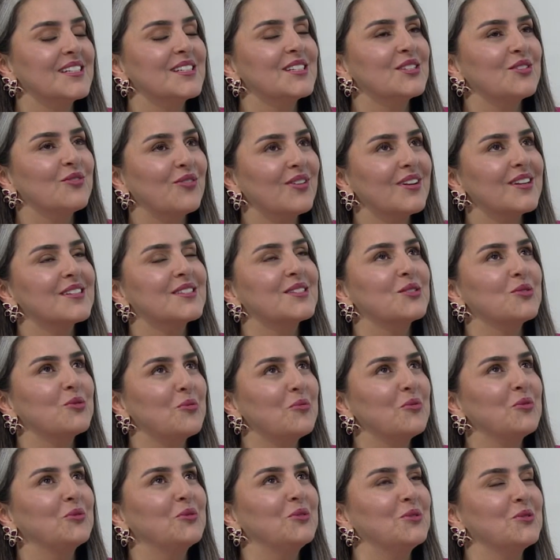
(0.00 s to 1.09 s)
você fala assim: oh
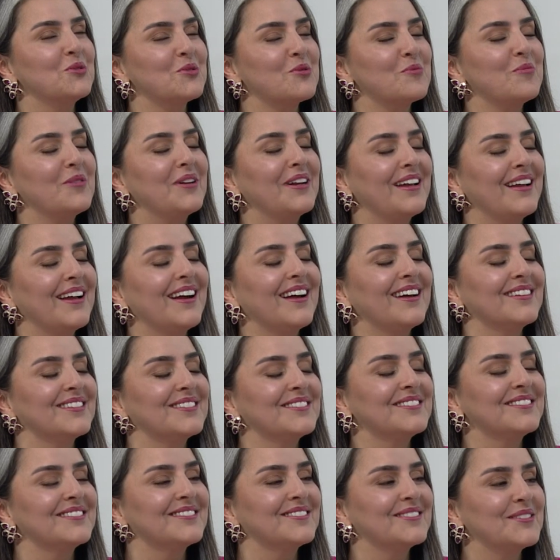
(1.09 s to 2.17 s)
meu Deus,
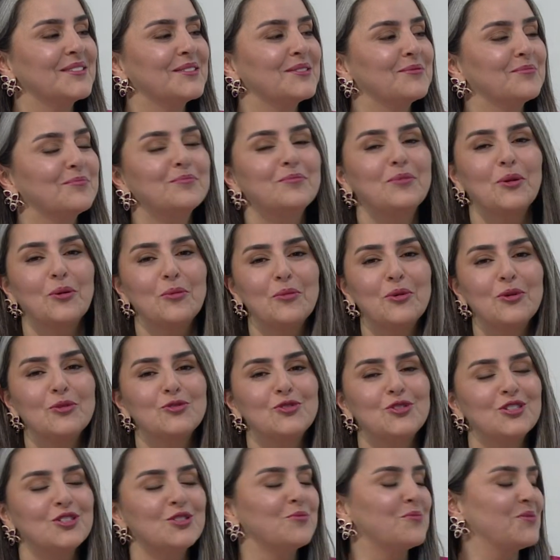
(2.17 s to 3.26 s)
obrigada pelo meu
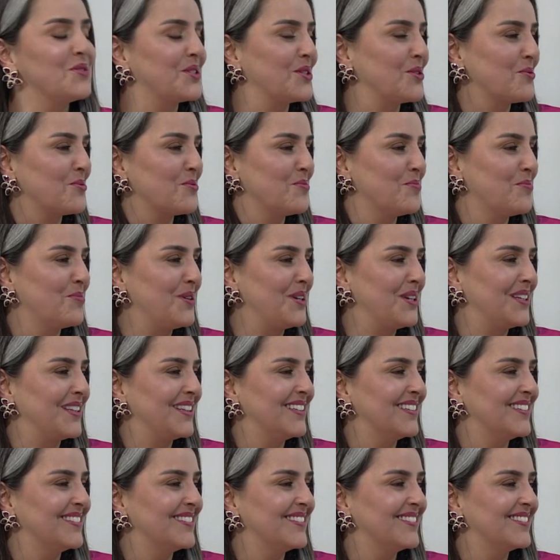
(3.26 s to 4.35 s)
dia de missão cumprida.